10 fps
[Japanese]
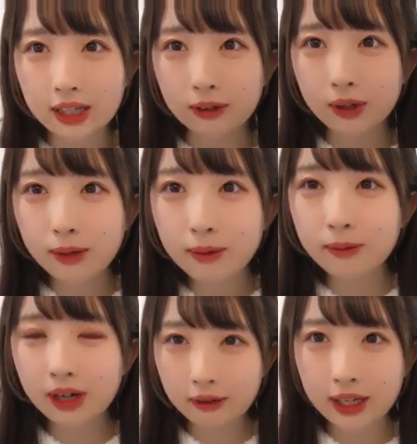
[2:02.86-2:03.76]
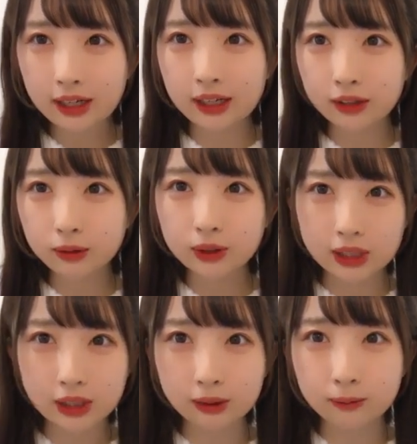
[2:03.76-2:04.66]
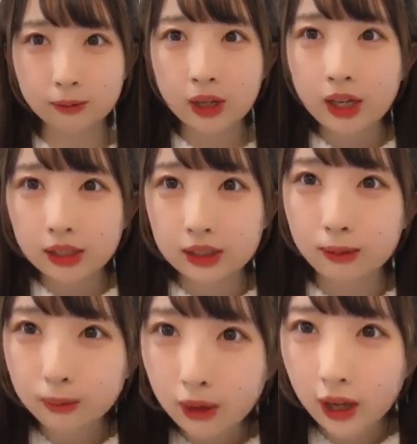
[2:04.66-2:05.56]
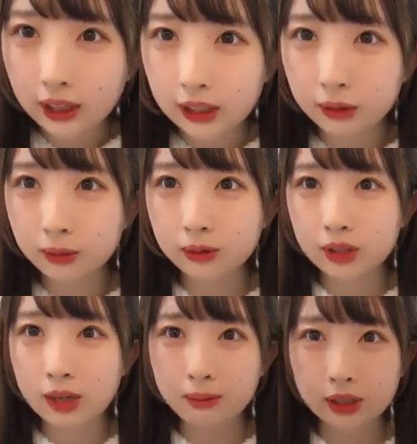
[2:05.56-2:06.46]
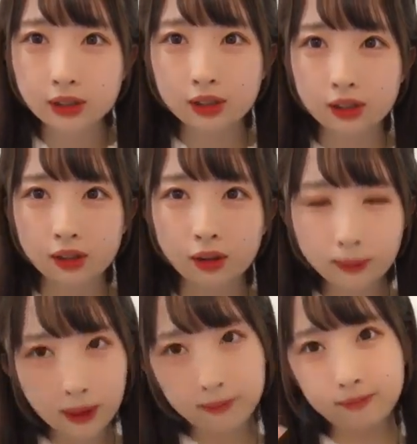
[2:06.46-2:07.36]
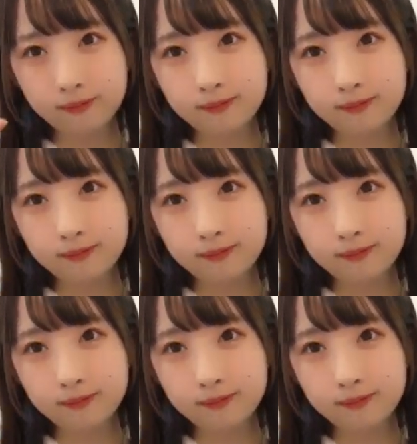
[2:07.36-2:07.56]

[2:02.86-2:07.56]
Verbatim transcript: いいお山もかわいいありがとうさっちゃんさんもありがとうございます小判、